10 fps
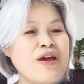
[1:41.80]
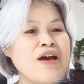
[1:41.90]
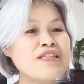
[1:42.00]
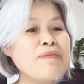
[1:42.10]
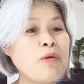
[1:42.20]

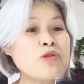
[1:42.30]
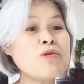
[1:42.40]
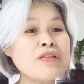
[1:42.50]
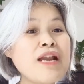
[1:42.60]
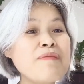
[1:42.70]
근데
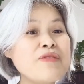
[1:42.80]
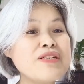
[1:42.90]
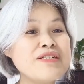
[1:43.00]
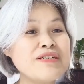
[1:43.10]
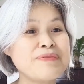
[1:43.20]
보통
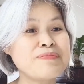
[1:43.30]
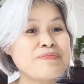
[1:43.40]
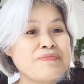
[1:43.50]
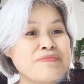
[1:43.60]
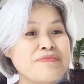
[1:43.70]
사람들은
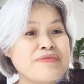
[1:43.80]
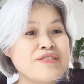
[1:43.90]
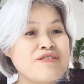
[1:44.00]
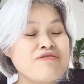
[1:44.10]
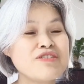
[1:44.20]

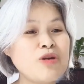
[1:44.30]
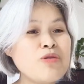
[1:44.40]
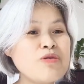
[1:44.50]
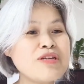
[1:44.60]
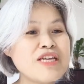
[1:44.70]

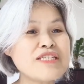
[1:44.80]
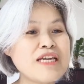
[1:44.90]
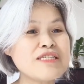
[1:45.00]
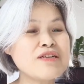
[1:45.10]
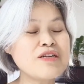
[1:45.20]
저도 이렇게 자,
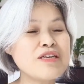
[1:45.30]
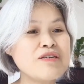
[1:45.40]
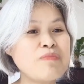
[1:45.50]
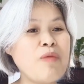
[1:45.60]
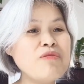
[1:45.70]
저기
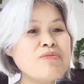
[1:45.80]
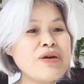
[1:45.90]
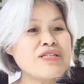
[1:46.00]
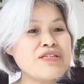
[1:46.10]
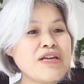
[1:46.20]
그
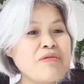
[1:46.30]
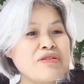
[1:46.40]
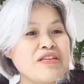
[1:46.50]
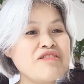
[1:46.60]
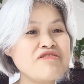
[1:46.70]
법무부에서
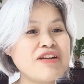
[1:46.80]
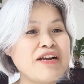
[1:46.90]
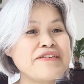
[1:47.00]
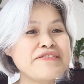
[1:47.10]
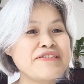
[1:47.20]
인사권이 있는 줄
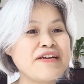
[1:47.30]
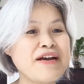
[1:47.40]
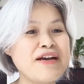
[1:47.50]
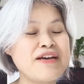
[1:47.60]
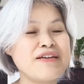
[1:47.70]

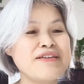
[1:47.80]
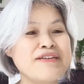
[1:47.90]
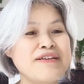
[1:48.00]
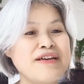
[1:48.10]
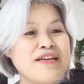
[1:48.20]
알았으니까
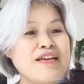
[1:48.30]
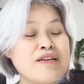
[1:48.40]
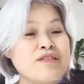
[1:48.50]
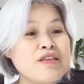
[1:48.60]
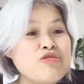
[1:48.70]
그러니까
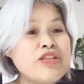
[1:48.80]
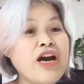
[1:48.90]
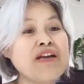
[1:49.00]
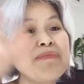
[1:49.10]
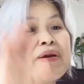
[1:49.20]
그때
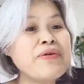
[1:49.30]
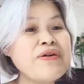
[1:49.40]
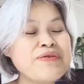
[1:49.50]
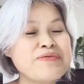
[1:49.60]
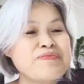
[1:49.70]
윗대가리
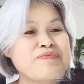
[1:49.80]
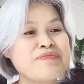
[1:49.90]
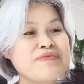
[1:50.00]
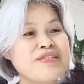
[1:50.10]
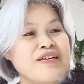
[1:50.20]
빼고
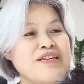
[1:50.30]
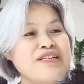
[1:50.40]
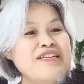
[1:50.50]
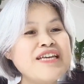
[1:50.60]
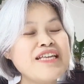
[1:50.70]

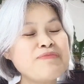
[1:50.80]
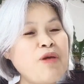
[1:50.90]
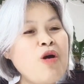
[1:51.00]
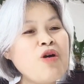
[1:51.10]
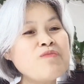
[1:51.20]
이렇게
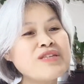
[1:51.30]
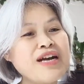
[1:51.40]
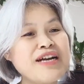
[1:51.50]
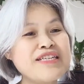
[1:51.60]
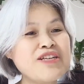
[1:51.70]

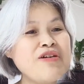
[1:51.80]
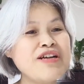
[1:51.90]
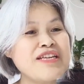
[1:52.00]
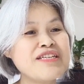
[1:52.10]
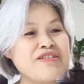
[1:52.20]
평검사까지
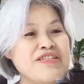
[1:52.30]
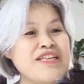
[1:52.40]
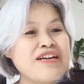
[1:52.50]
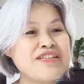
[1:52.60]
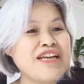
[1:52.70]
청와대에서
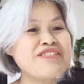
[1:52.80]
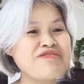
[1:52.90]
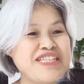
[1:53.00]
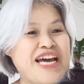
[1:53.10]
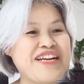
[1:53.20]
인사를
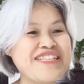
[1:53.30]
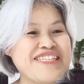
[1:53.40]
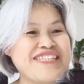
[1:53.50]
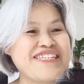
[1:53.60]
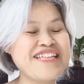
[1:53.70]
자지우지하는
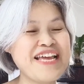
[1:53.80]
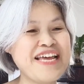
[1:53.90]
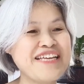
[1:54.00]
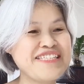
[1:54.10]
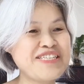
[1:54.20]
줄은
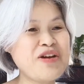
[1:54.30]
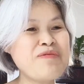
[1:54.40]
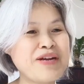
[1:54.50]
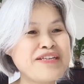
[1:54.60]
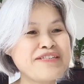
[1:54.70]
이제
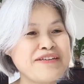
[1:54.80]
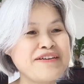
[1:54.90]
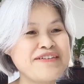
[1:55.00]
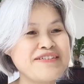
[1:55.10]
처음 알았어요.